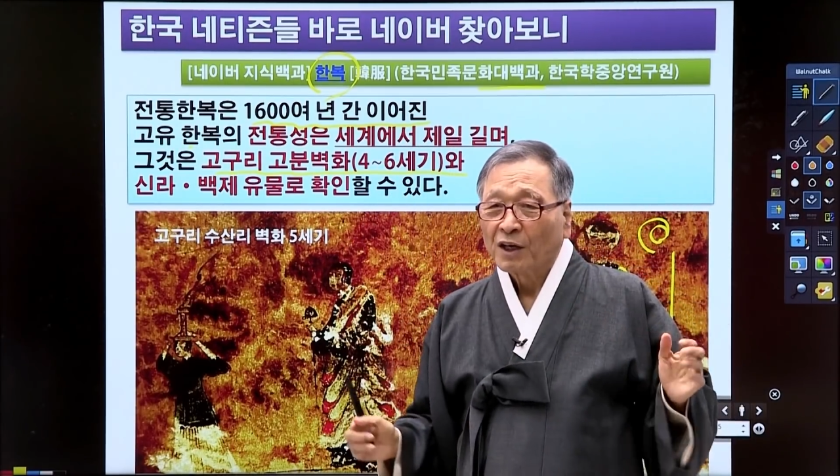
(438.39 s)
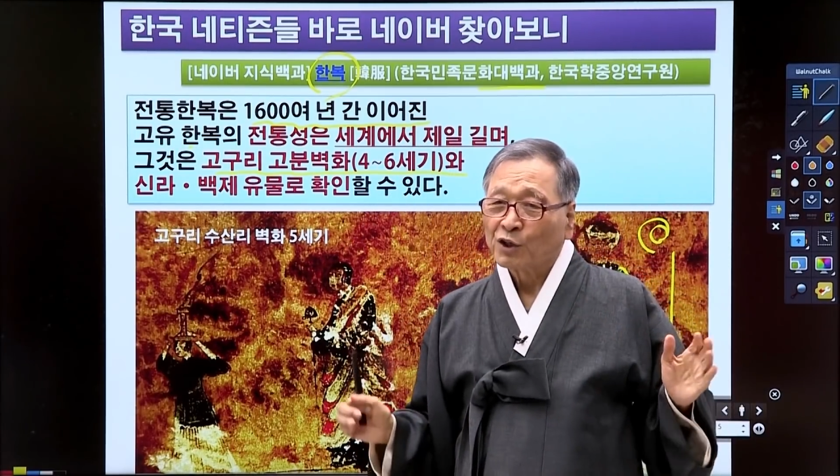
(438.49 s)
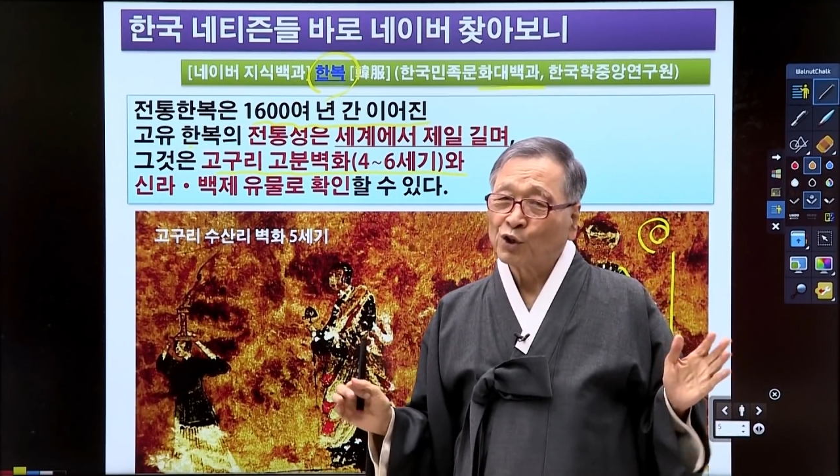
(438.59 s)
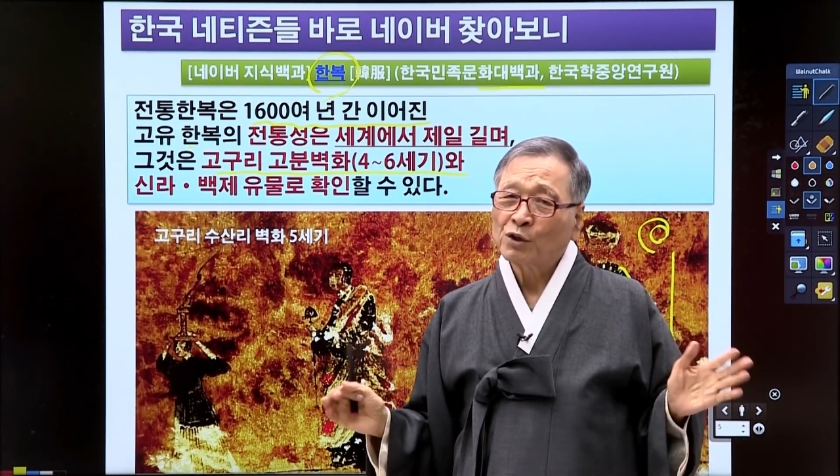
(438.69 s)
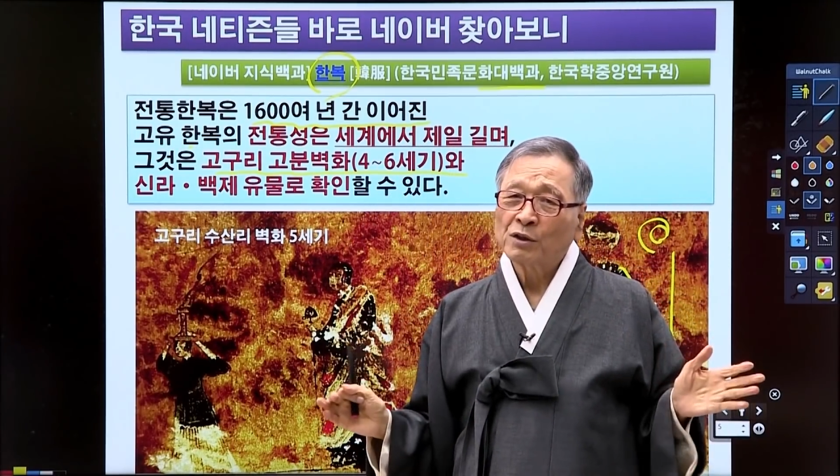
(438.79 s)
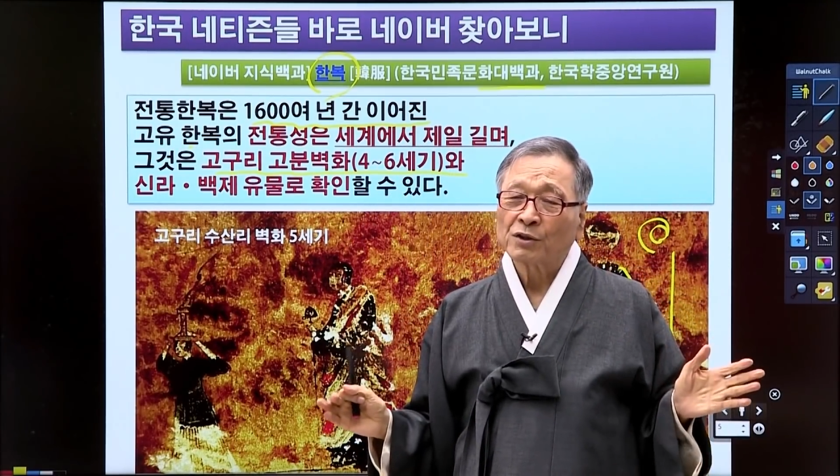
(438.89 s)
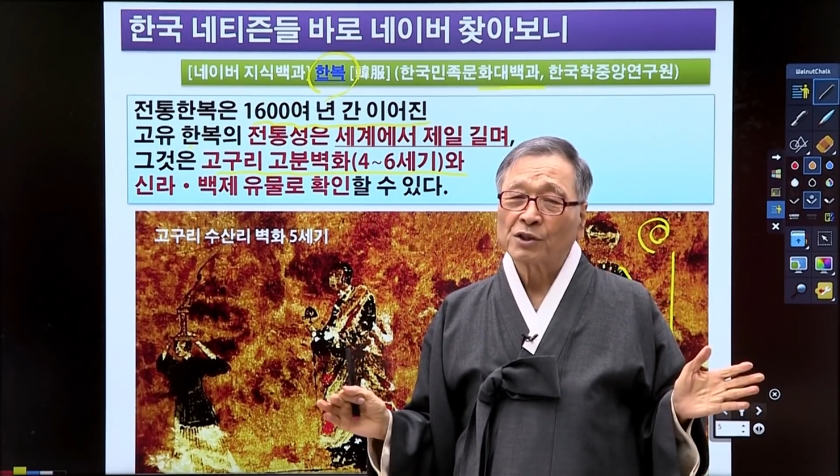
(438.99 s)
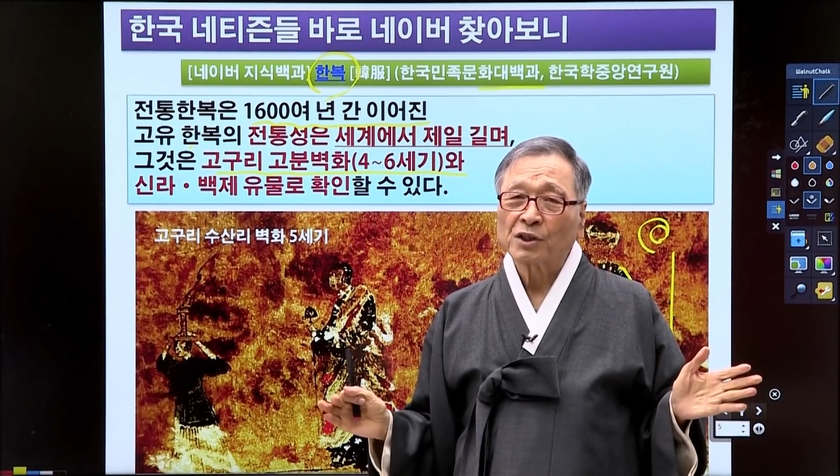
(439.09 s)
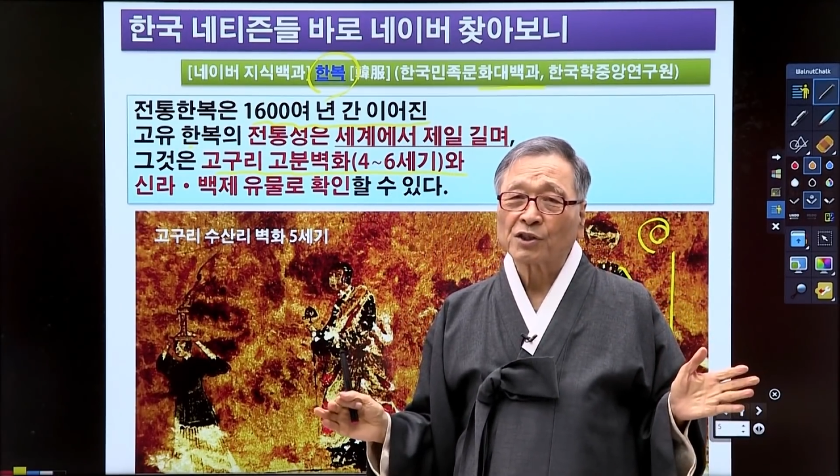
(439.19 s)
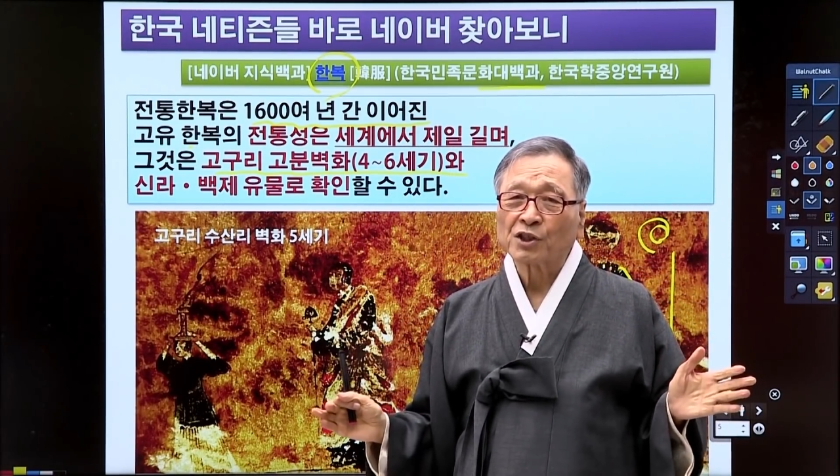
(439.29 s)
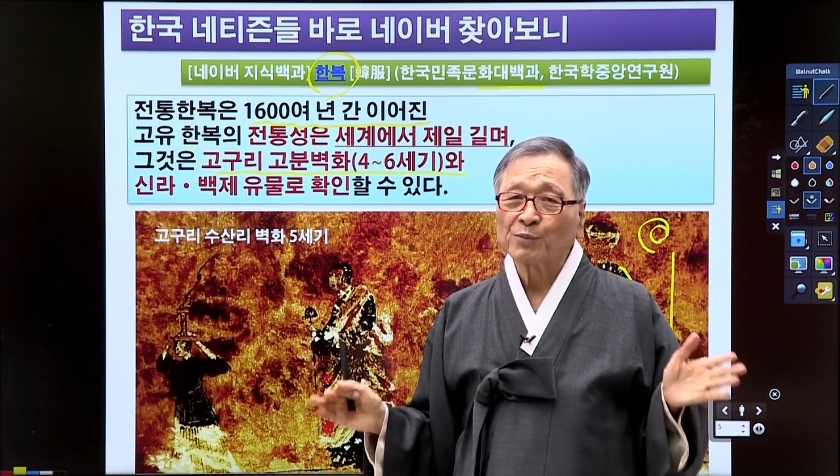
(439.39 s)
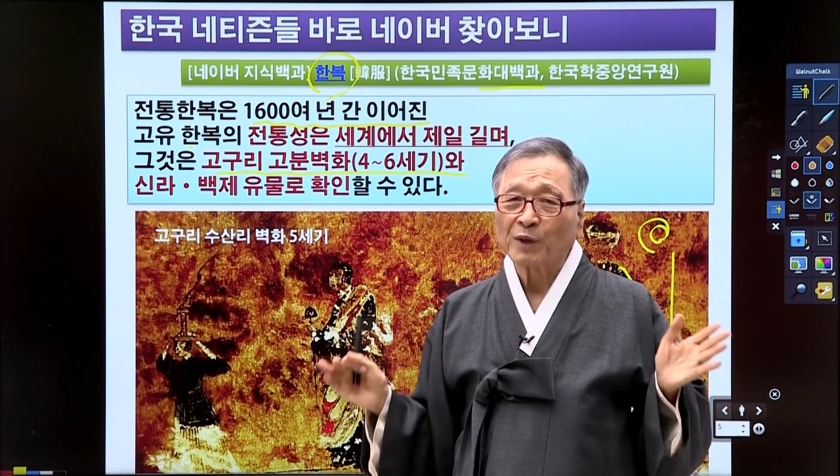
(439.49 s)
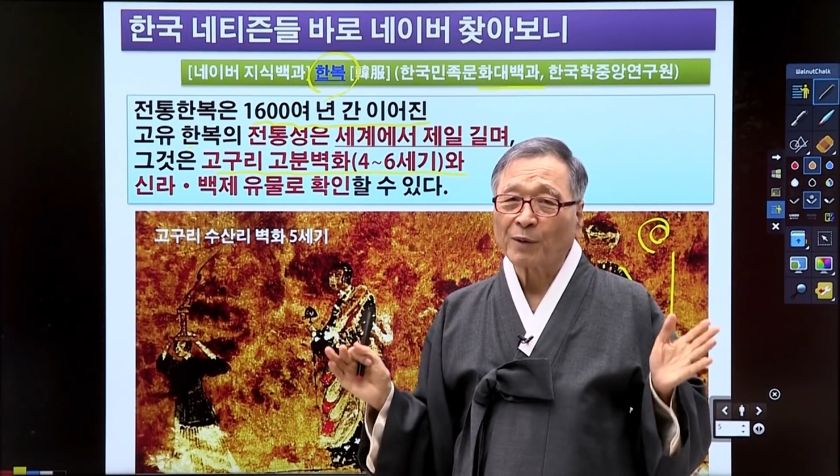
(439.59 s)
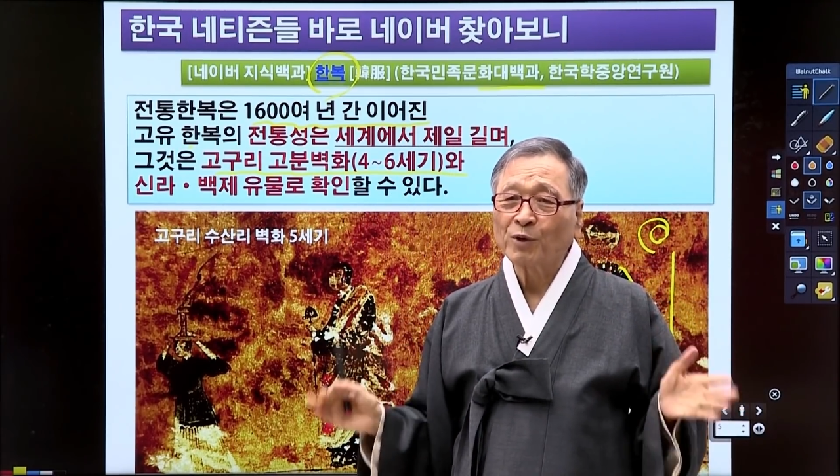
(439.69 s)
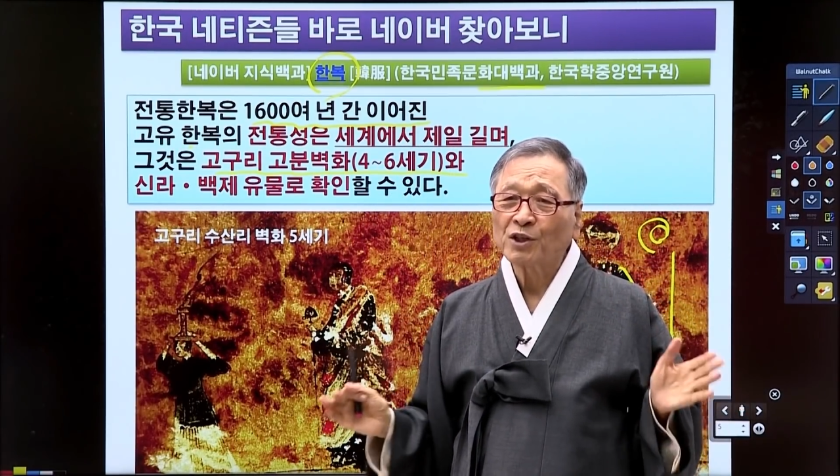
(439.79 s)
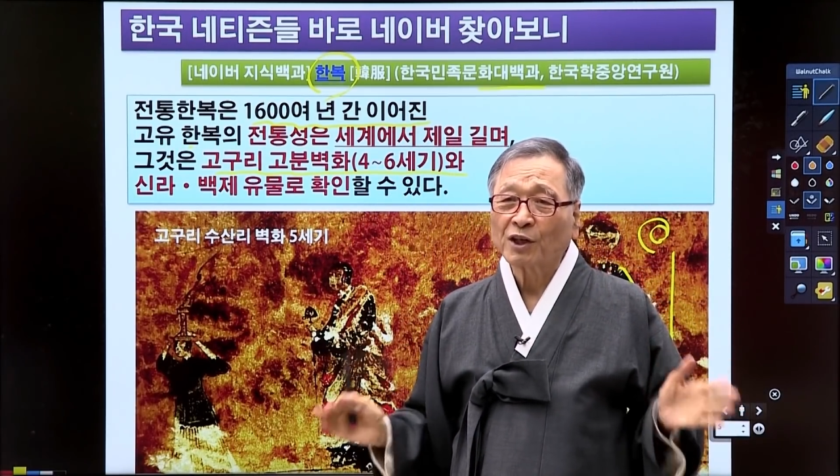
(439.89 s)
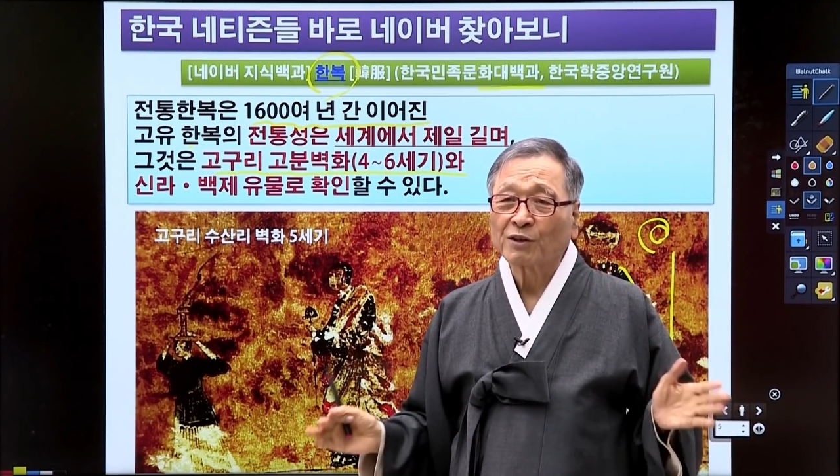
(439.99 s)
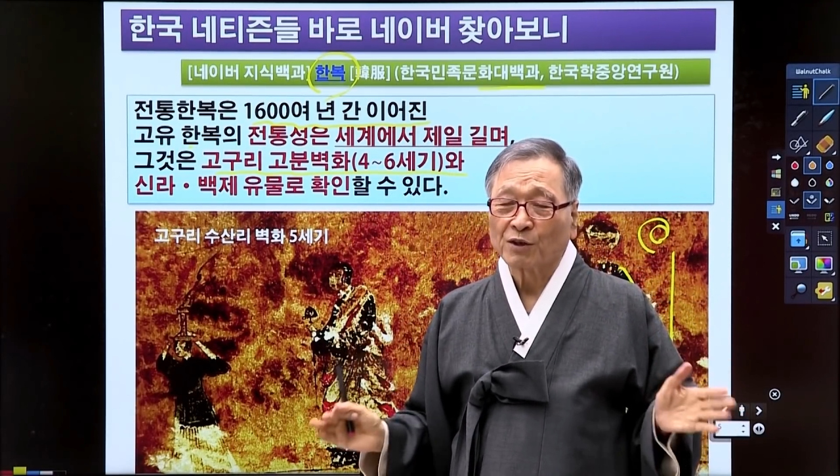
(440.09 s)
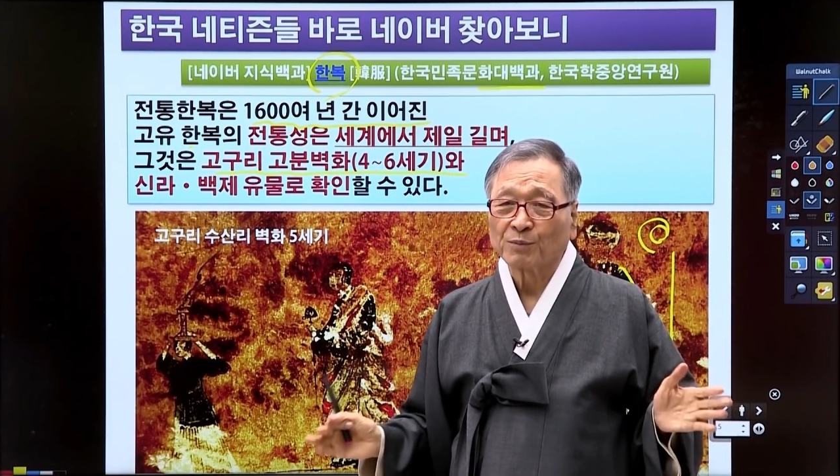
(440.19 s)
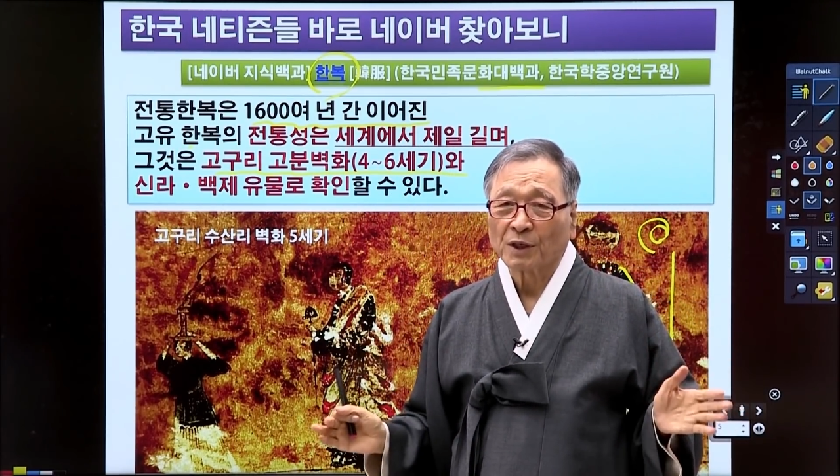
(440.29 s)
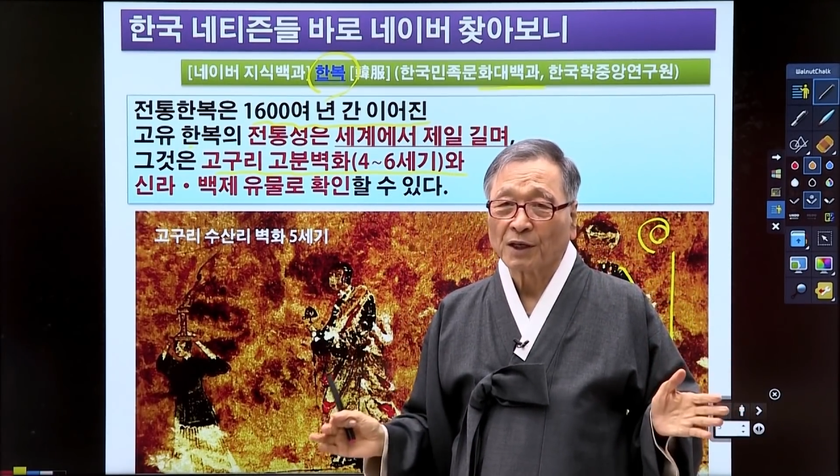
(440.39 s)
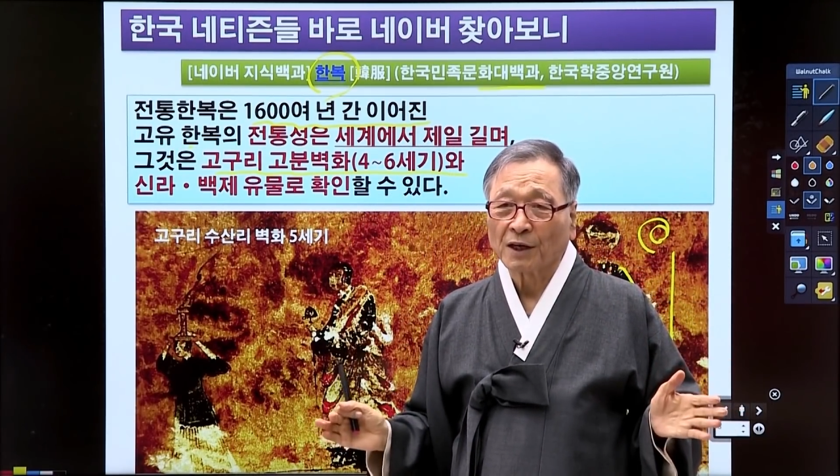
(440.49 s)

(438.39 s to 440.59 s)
이런 것이 지금 남아 있다는 겁니다.